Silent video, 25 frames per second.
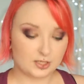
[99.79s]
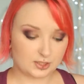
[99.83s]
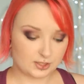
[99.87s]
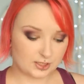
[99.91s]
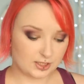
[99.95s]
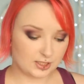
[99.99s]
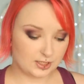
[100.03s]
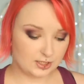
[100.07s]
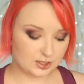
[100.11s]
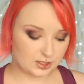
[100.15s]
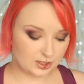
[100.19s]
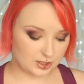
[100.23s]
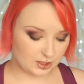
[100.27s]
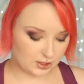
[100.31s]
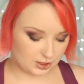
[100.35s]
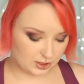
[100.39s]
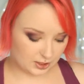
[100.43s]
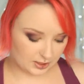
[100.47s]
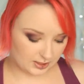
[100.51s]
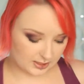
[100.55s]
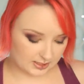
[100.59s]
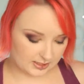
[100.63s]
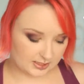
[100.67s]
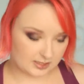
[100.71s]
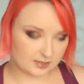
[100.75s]
Część
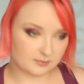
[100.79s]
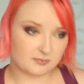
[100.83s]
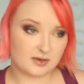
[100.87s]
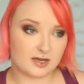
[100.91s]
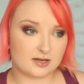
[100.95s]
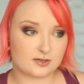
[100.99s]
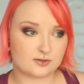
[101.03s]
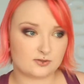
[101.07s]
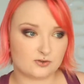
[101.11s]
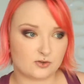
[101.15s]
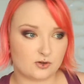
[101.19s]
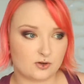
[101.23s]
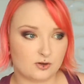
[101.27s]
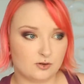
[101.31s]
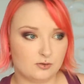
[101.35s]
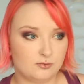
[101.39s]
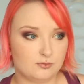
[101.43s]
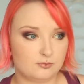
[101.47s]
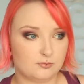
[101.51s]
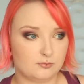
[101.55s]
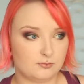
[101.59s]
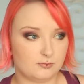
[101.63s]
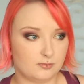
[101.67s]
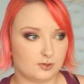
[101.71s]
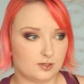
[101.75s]
rzeczy jest
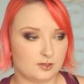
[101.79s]
bardzo,